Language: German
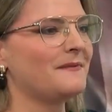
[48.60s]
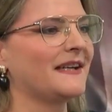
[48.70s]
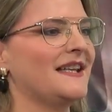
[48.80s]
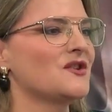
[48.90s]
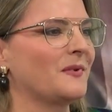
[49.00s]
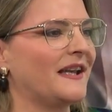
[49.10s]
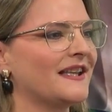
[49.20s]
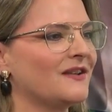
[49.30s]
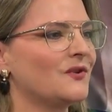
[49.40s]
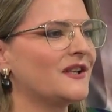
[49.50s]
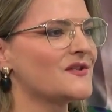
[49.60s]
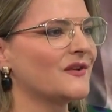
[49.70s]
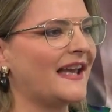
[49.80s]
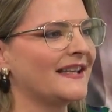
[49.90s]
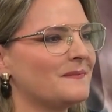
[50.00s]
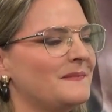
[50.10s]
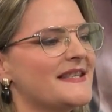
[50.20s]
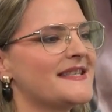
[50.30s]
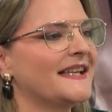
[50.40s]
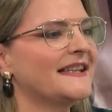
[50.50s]
Kabarett sprechen, würde ich so gerne ein
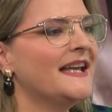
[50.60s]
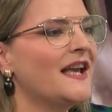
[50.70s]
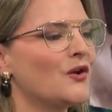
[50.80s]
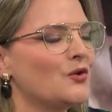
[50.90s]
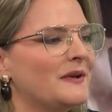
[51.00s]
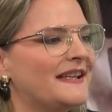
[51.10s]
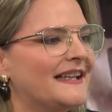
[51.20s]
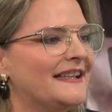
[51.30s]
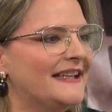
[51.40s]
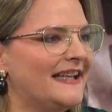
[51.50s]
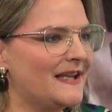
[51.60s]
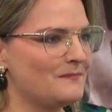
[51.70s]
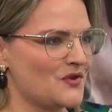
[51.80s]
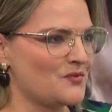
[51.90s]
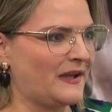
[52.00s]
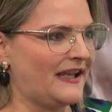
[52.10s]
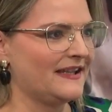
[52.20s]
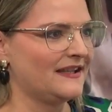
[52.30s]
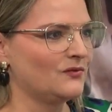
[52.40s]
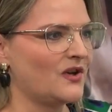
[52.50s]
bisschen über dein Leben
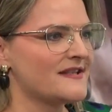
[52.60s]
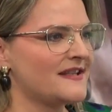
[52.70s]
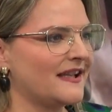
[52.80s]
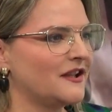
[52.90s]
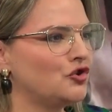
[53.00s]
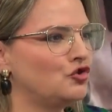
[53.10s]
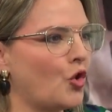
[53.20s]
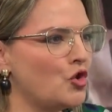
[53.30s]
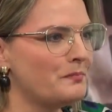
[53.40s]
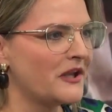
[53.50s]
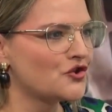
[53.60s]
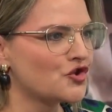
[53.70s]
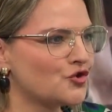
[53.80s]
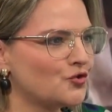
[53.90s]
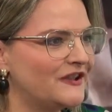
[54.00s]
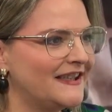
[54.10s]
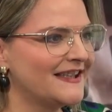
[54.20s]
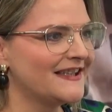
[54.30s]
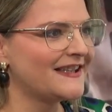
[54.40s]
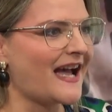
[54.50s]
sprechen. Du hast ja eigentlich Dolmetsch
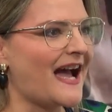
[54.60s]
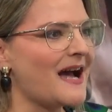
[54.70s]
studiert, mhm.